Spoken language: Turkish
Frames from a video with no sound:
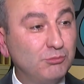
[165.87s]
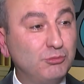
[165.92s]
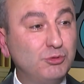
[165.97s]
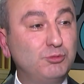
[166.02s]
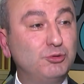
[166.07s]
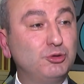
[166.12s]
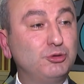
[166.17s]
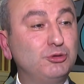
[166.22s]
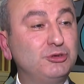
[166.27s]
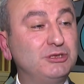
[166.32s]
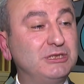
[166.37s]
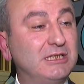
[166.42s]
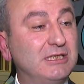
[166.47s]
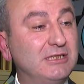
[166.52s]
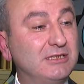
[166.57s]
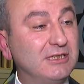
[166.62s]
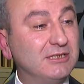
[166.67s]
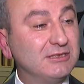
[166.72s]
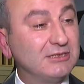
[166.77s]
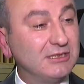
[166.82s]
Bu bütün
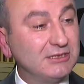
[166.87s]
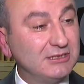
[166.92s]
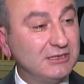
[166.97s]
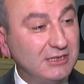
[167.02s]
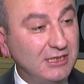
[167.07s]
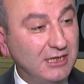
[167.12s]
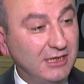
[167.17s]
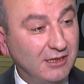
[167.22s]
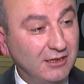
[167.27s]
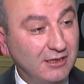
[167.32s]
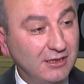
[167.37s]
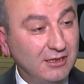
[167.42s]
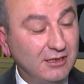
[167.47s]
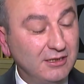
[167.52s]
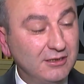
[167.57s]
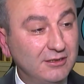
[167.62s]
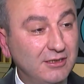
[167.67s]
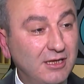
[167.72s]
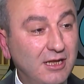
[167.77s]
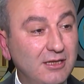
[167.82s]
şehir yasasıyla
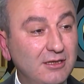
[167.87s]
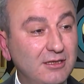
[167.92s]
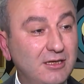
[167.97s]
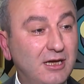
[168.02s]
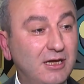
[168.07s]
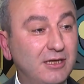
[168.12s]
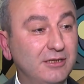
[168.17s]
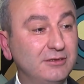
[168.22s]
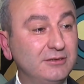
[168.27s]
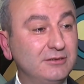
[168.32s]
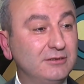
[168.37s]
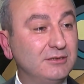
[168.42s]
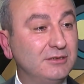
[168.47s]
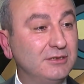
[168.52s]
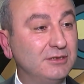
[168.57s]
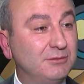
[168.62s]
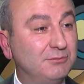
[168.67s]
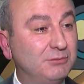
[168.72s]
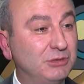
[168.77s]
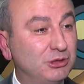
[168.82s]
Nallıhan'ın
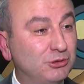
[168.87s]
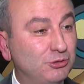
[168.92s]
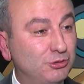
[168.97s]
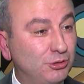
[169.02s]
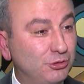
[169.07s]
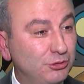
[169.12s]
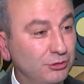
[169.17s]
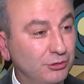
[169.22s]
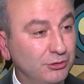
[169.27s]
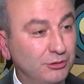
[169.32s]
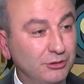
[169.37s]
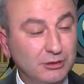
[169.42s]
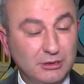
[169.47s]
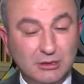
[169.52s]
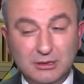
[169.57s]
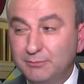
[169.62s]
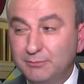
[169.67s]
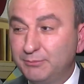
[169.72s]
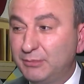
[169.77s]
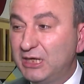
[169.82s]
bir köyü
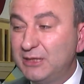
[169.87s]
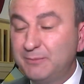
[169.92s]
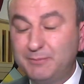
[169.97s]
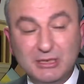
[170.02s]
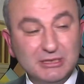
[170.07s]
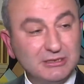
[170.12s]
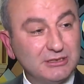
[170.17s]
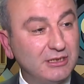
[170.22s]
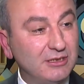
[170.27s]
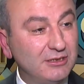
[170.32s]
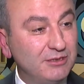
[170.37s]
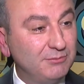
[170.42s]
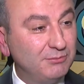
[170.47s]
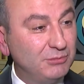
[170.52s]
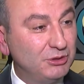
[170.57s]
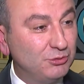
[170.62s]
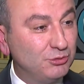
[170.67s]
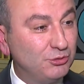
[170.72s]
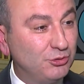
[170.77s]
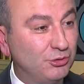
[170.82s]

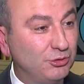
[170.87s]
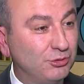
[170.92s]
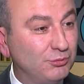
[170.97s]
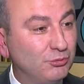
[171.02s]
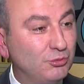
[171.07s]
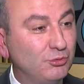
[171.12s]
Beypazarı'nın bir köyü.